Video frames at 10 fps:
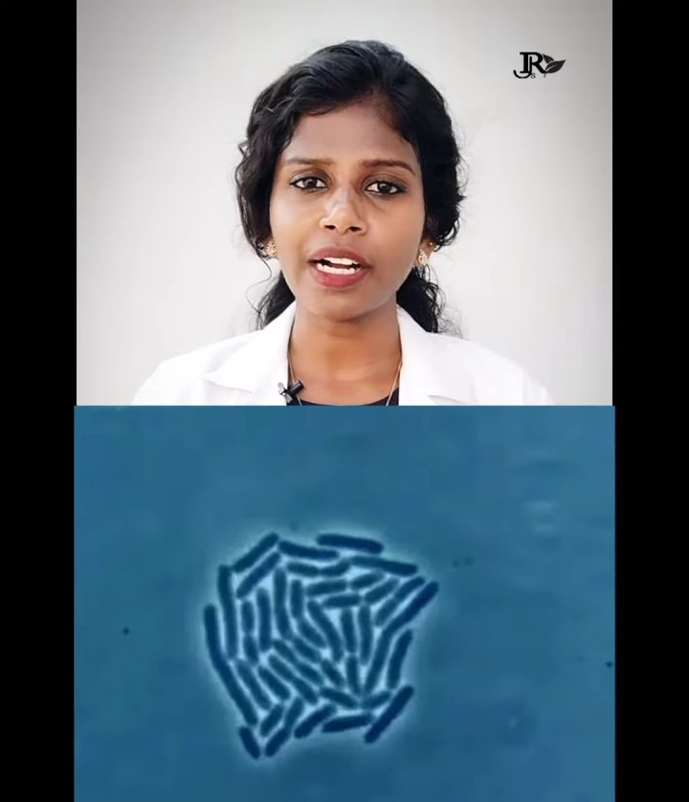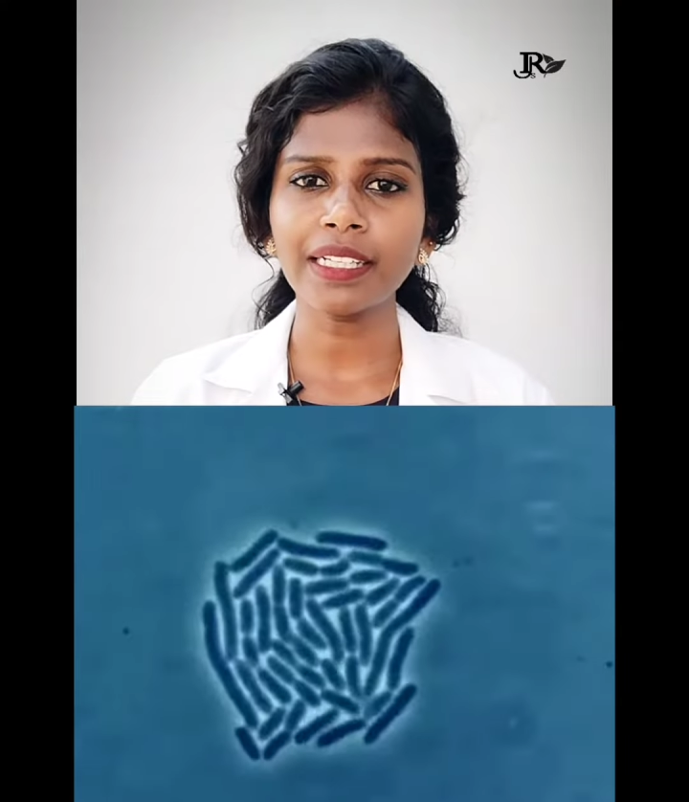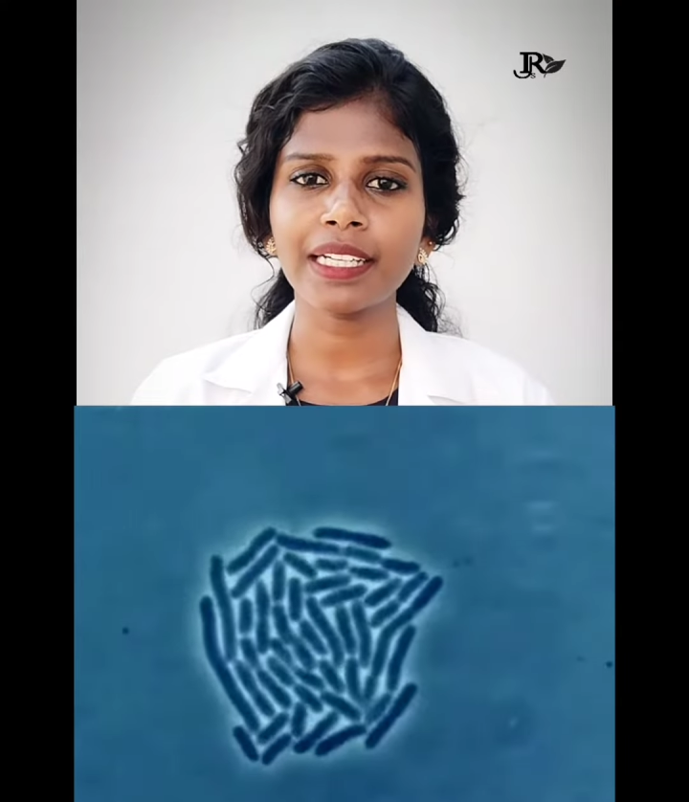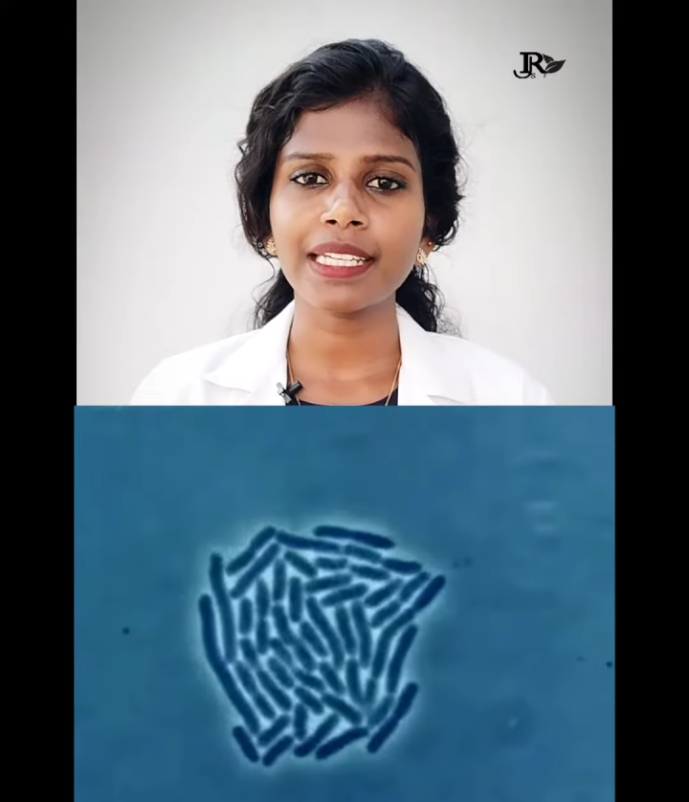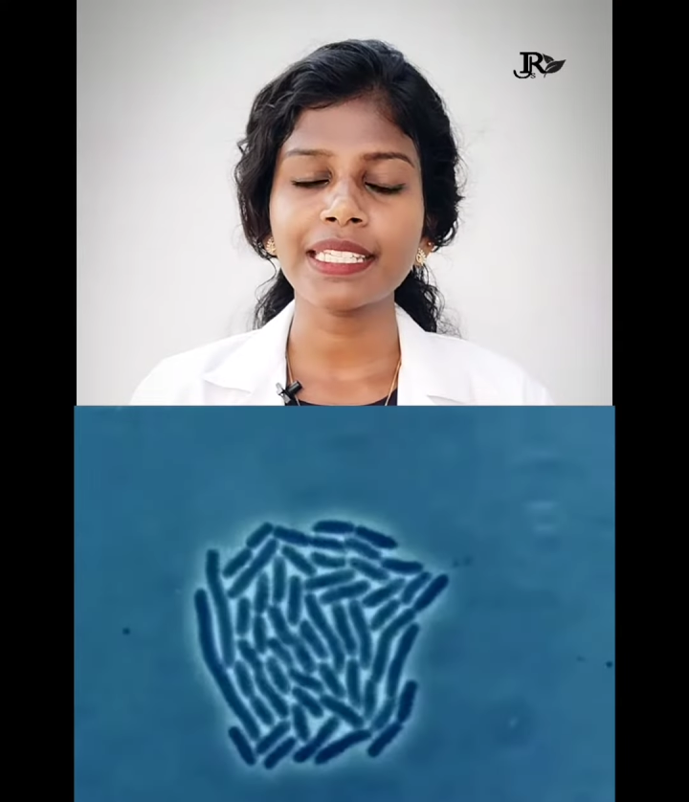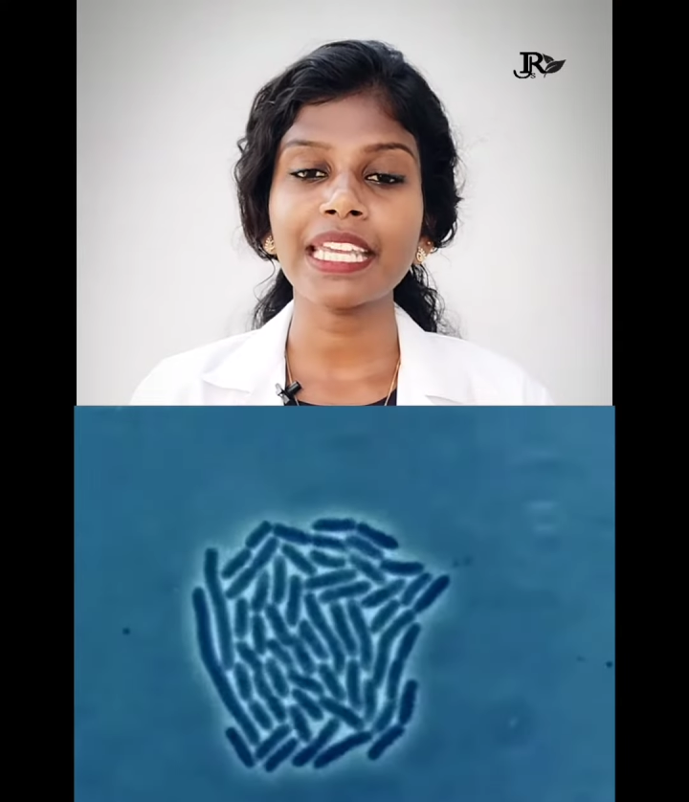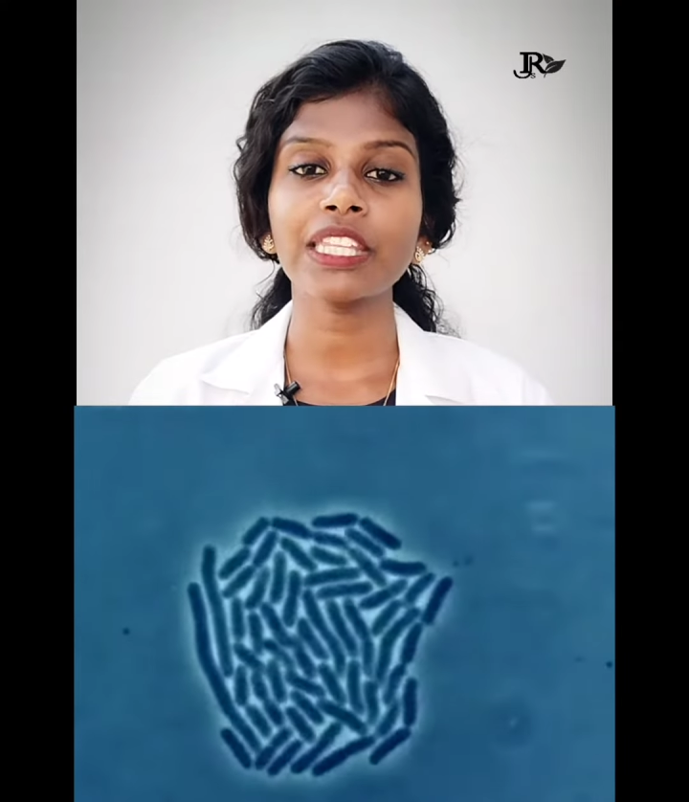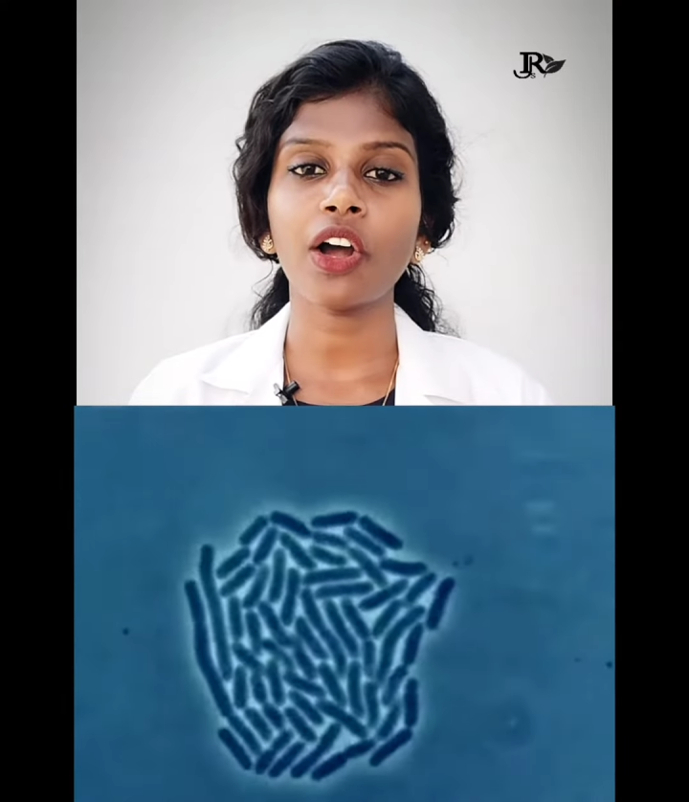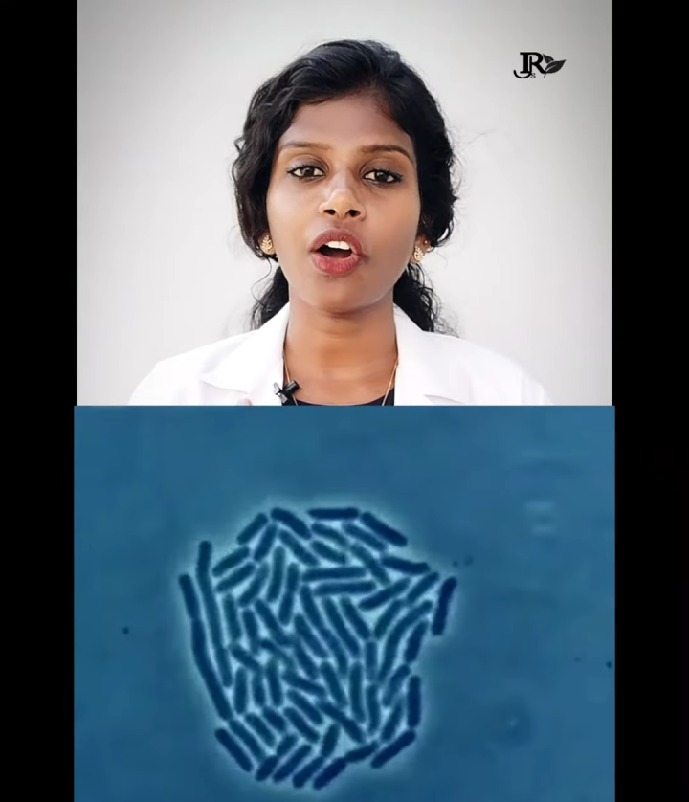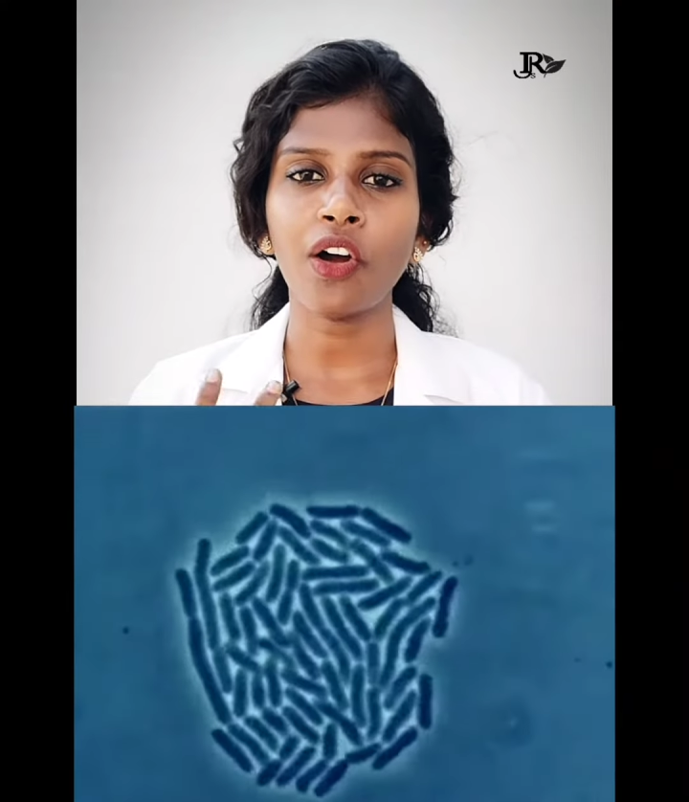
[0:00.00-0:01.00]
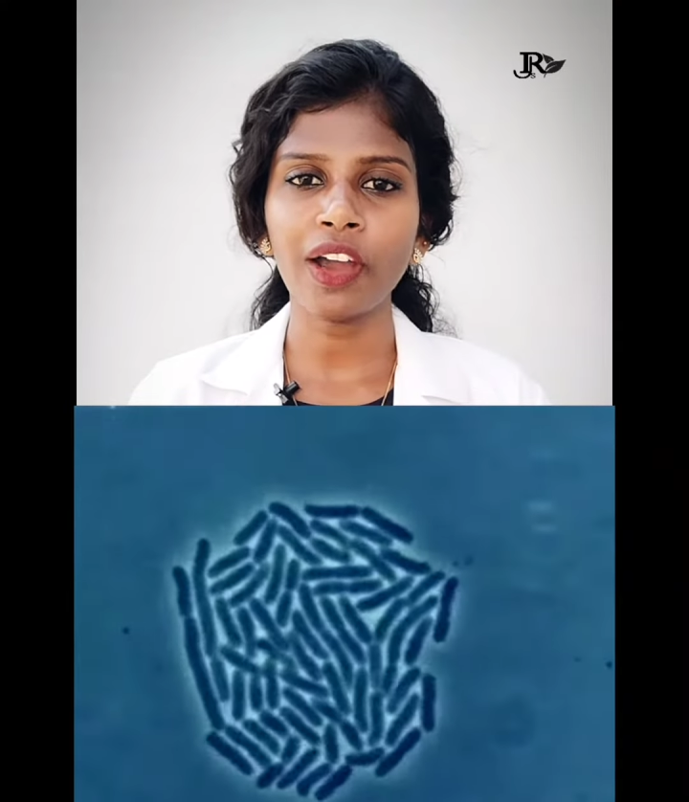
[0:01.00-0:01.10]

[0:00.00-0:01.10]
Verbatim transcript: ஃபங்கஸ் இந்த